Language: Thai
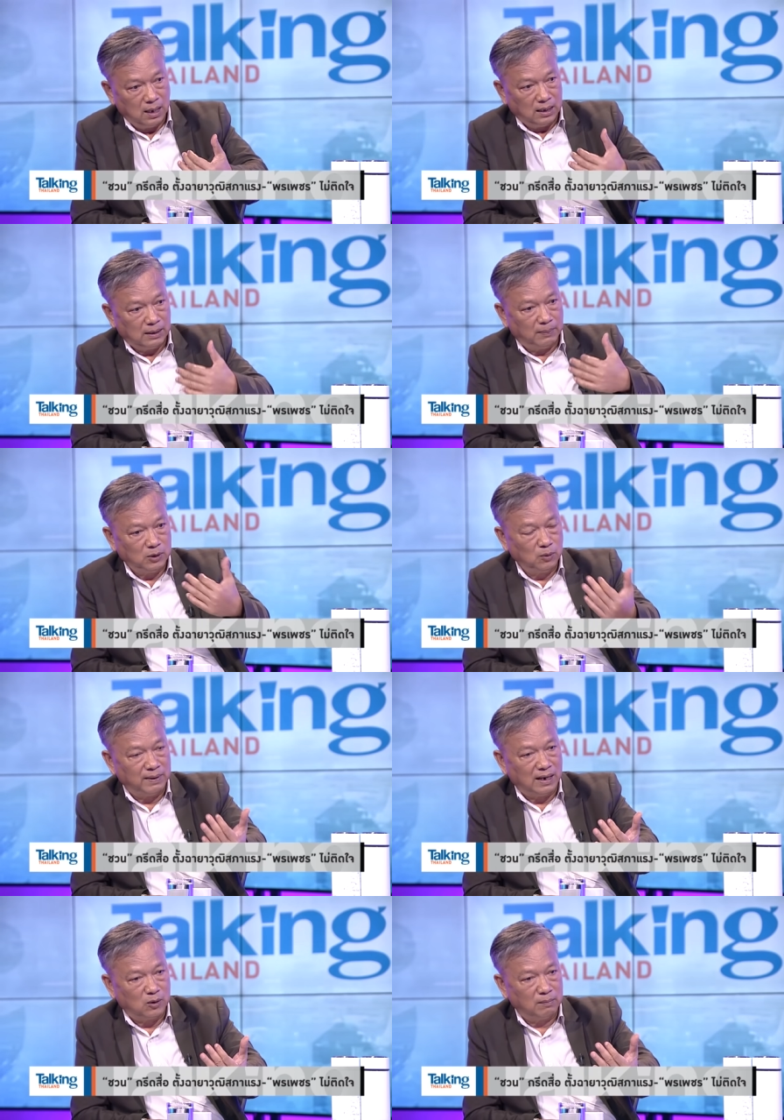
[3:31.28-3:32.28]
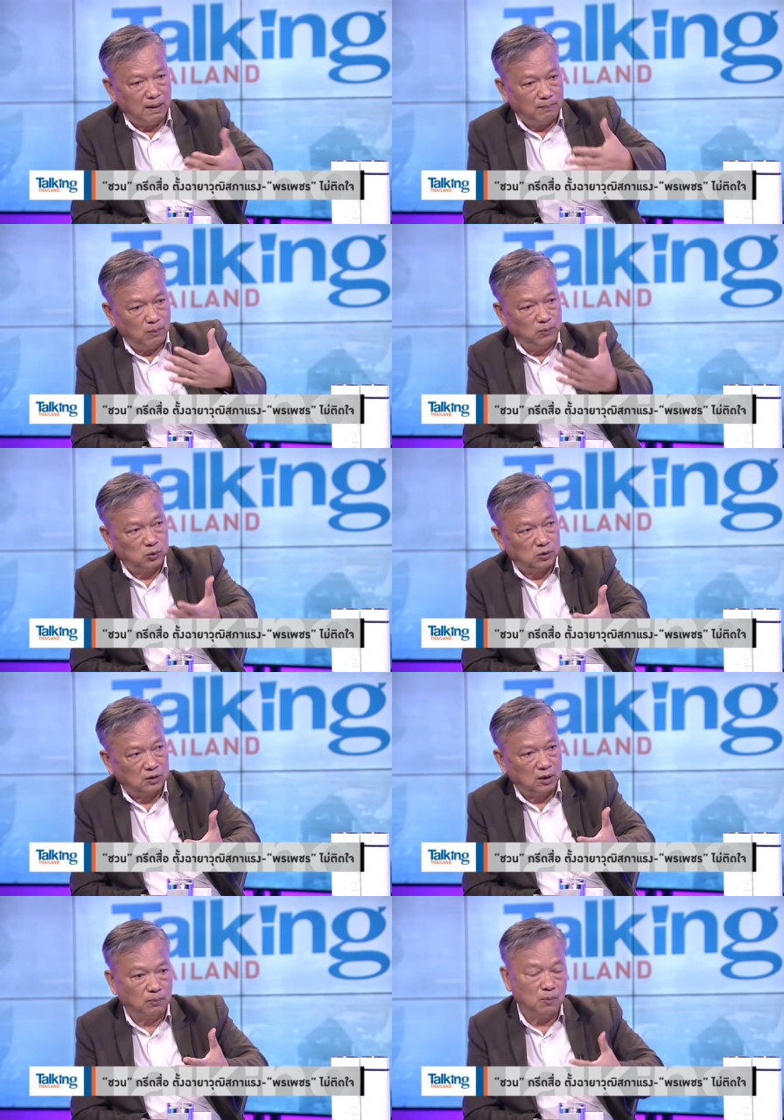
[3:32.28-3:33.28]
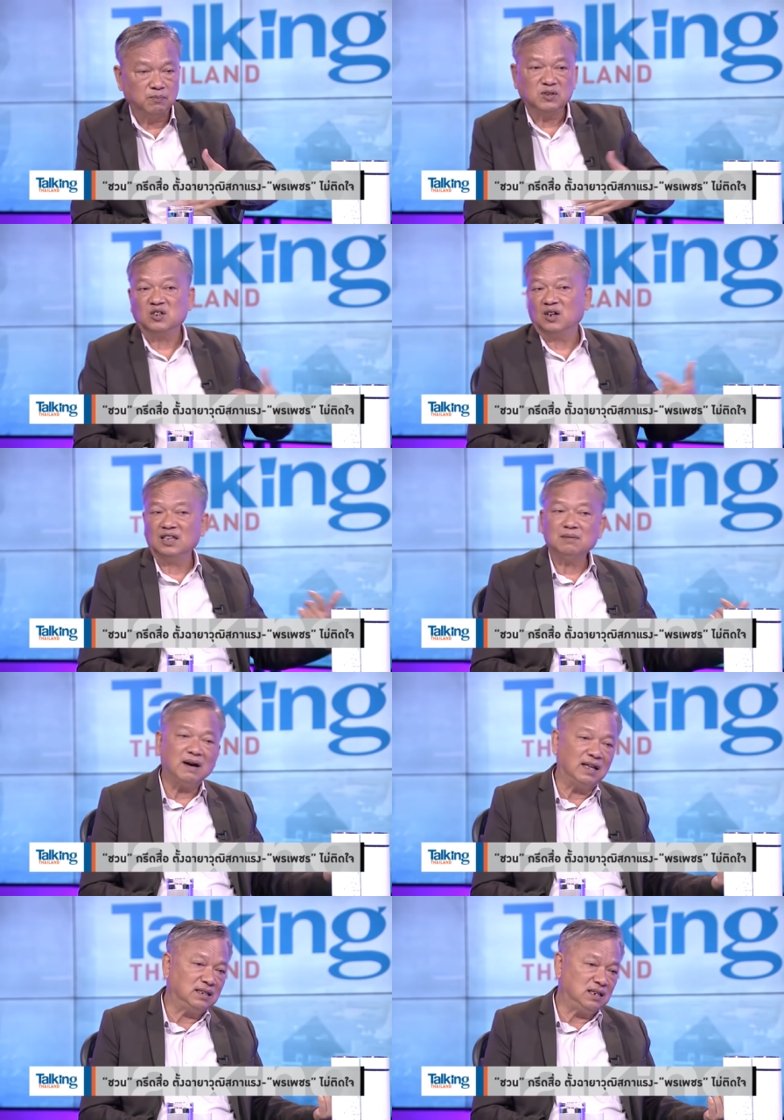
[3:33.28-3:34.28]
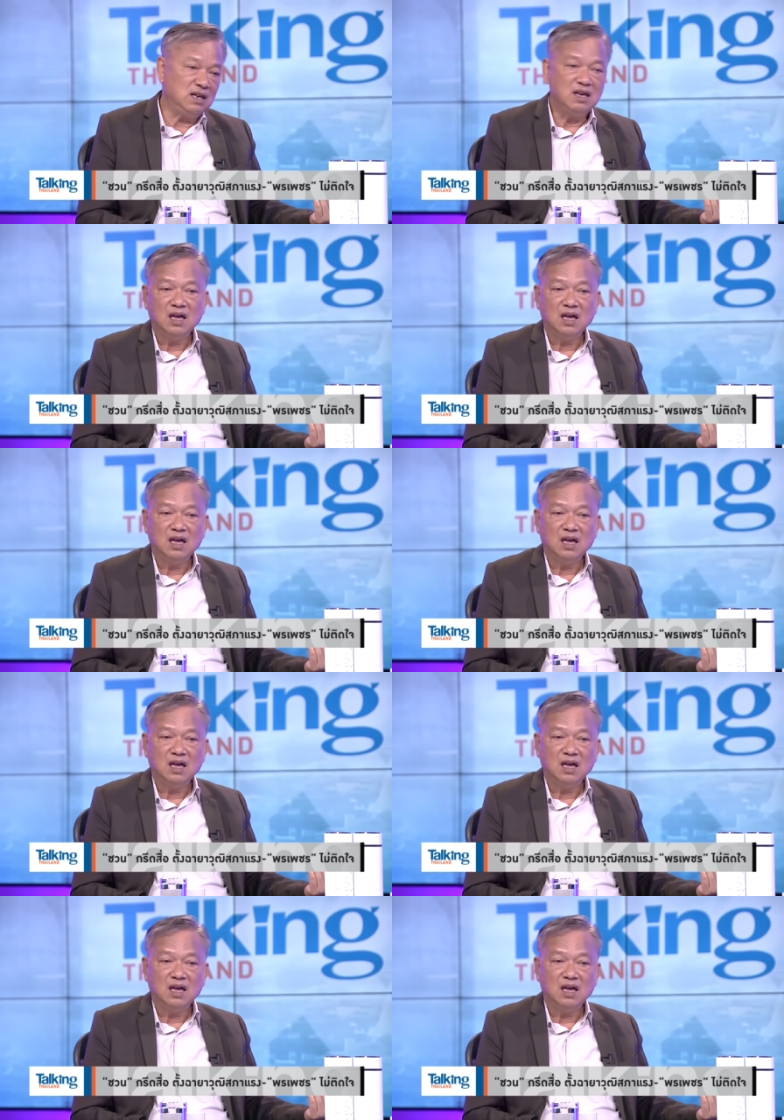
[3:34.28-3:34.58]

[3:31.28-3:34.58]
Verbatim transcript: แต่พอยุบอนาคตใหม่ปุ๊บดูสอสอปุ๊บสอสรัฐบาลทีนี้